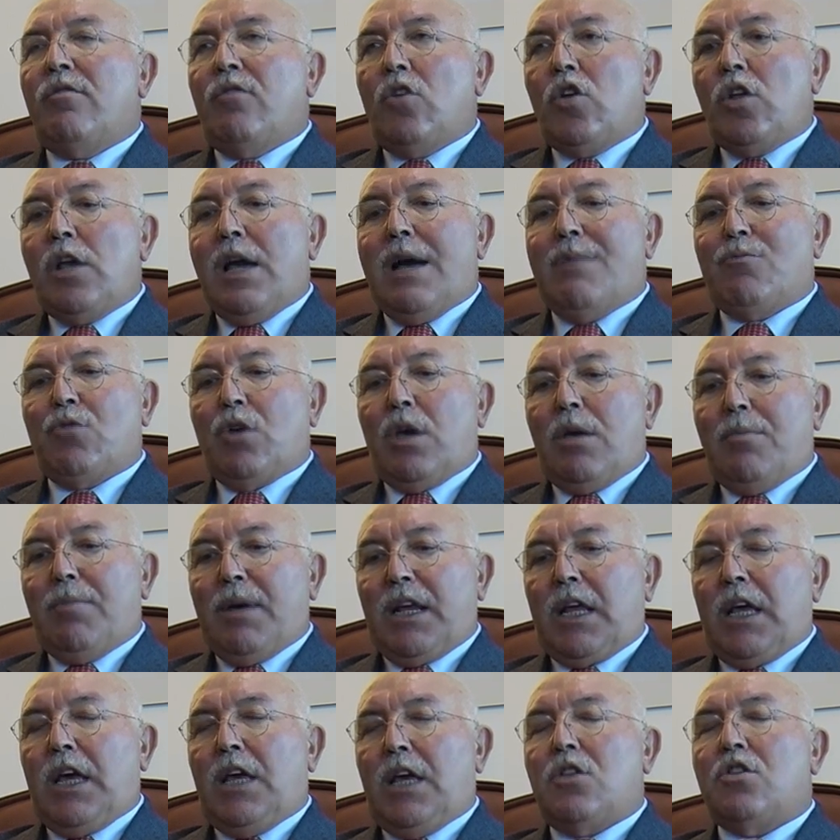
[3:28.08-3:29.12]
vogliamo che i
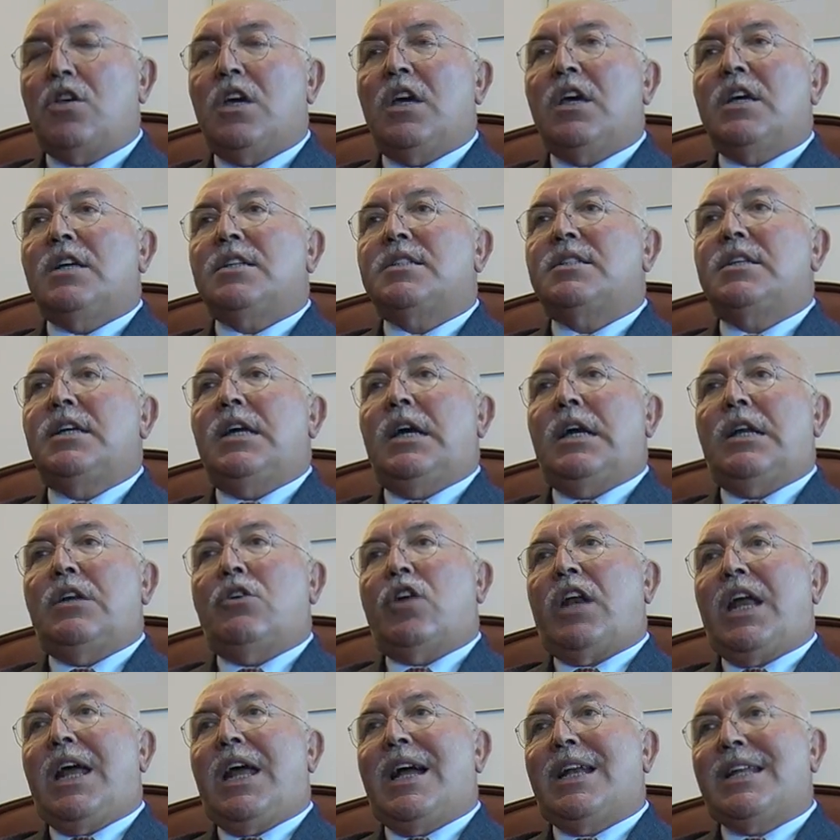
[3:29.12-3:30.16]
parcheggi siano
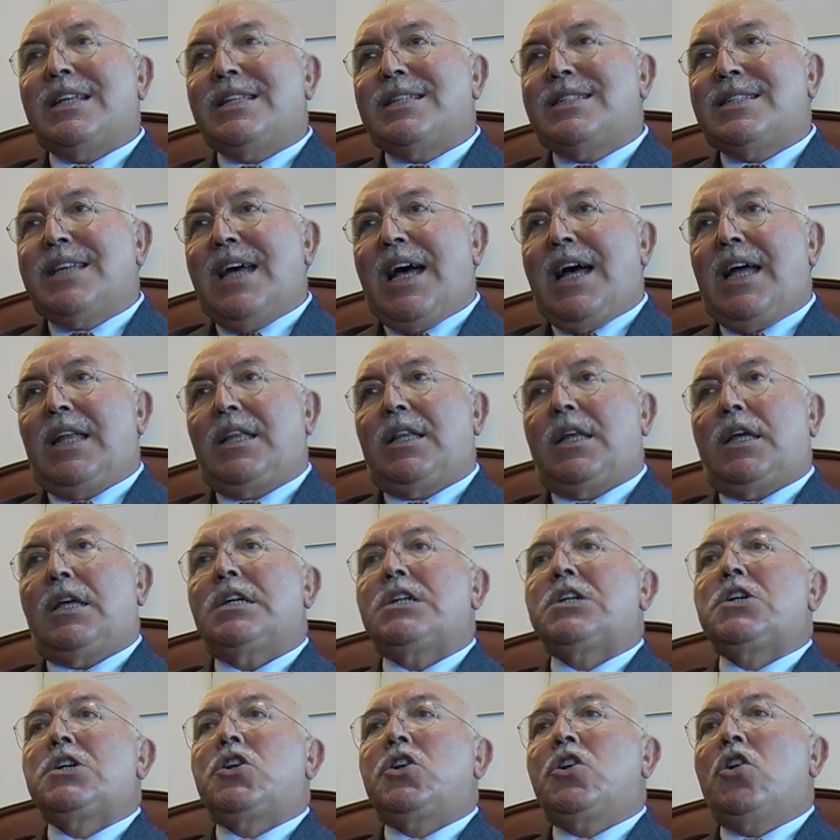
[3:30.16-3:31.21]
realizzati
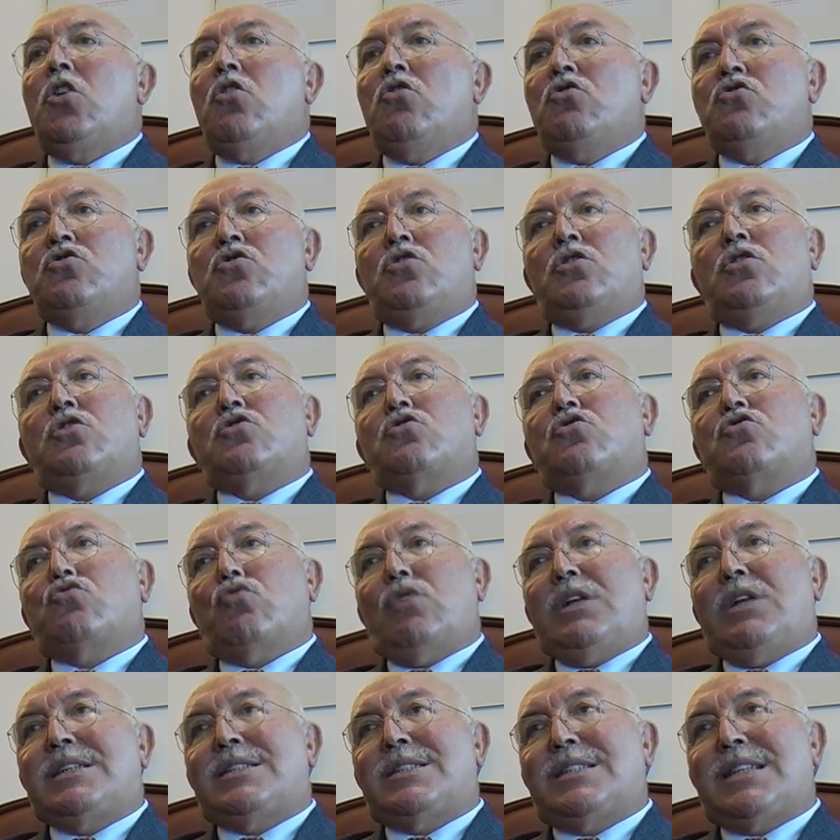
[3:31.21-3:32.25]
non
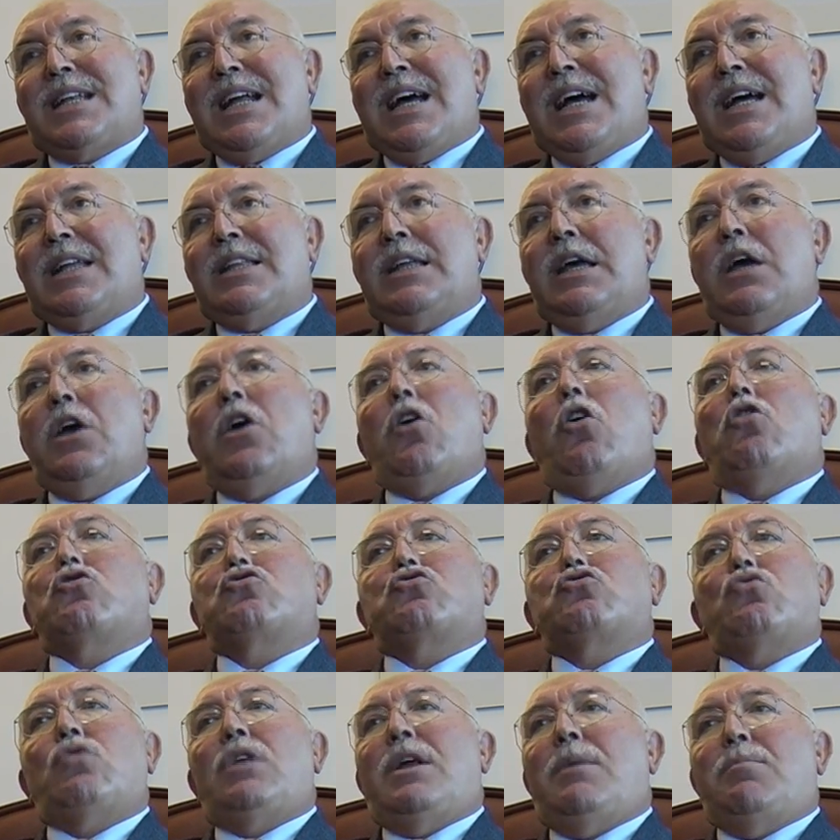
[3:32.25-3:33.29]
sulle strade o
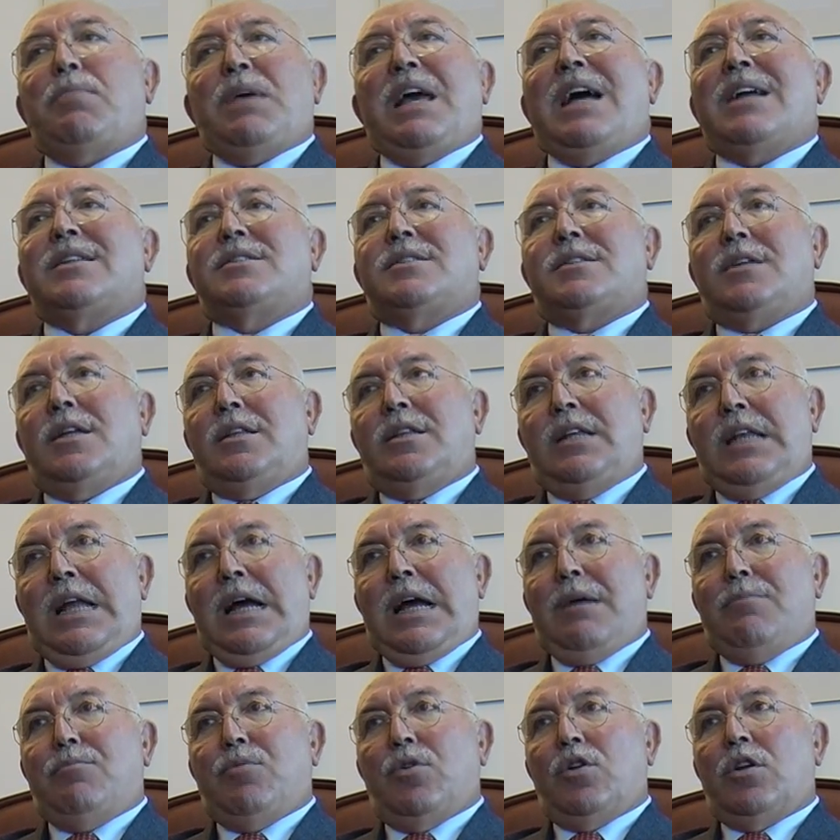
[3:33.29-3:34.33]
sulle piazze di
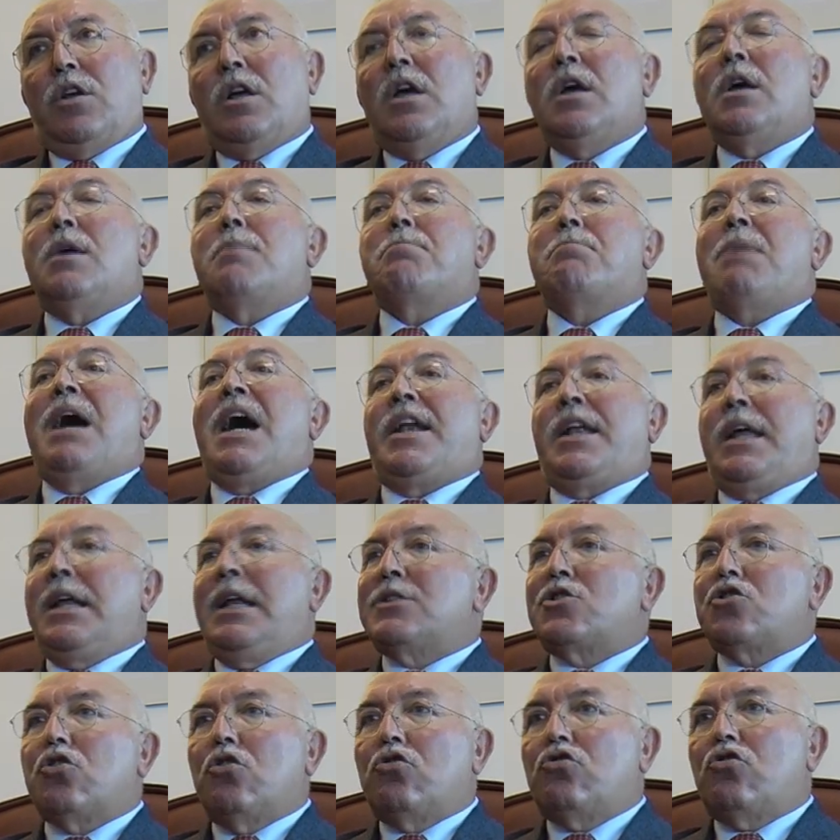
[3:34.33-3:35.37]
Napoli, ma nel
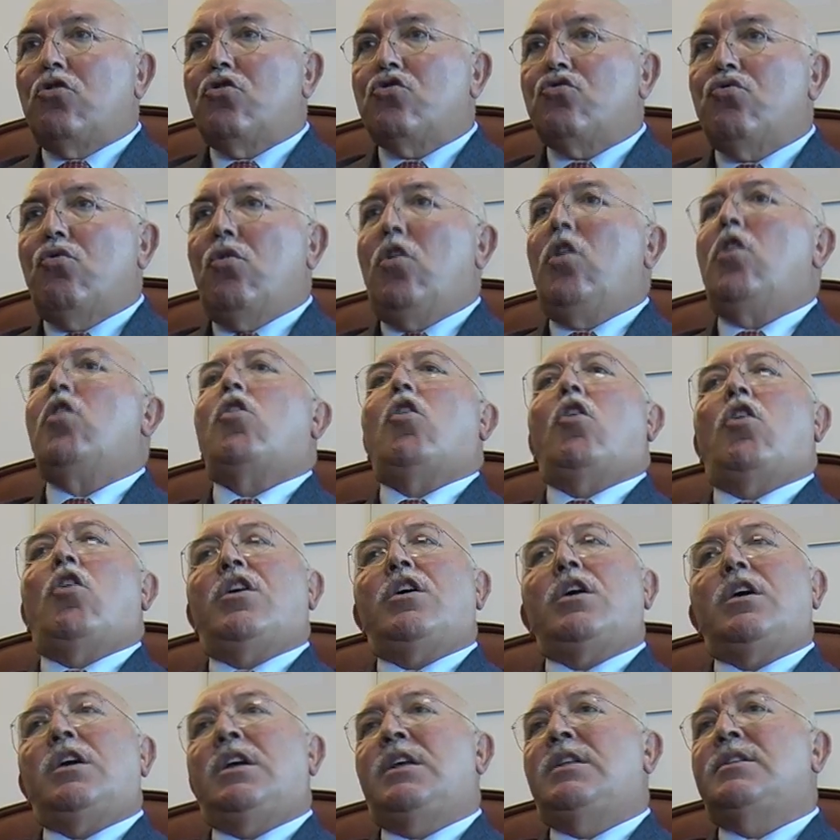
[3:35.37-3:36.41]
sottosuolo
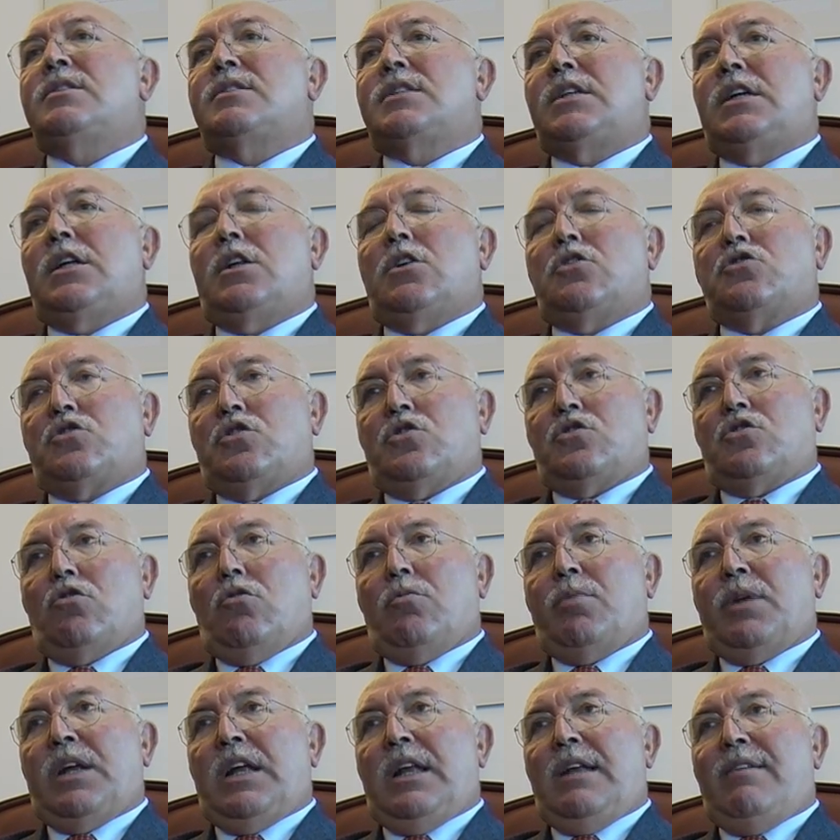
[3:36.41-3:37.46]
o in silos
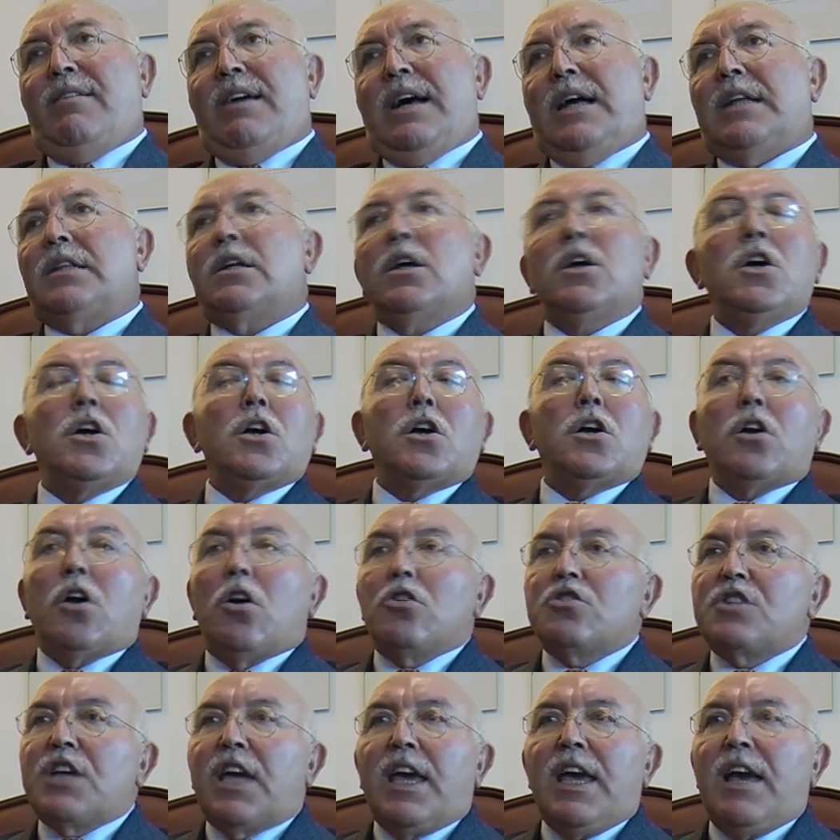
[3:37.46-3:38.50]
sopraelevati
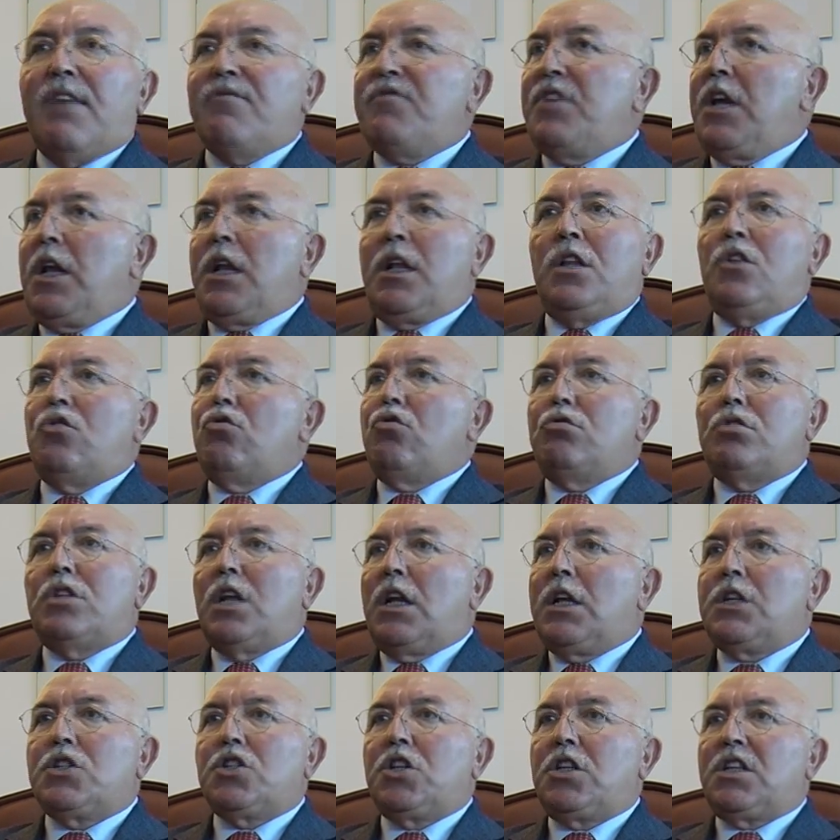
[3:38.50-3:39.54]
cosa che avviene in tutte
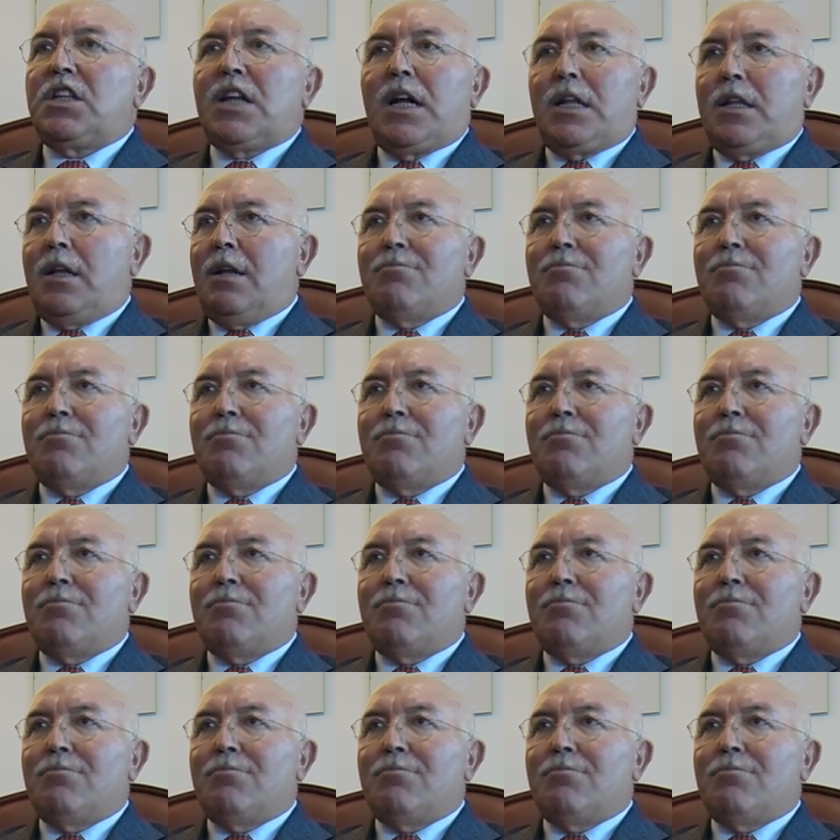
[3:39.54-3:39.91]
le città del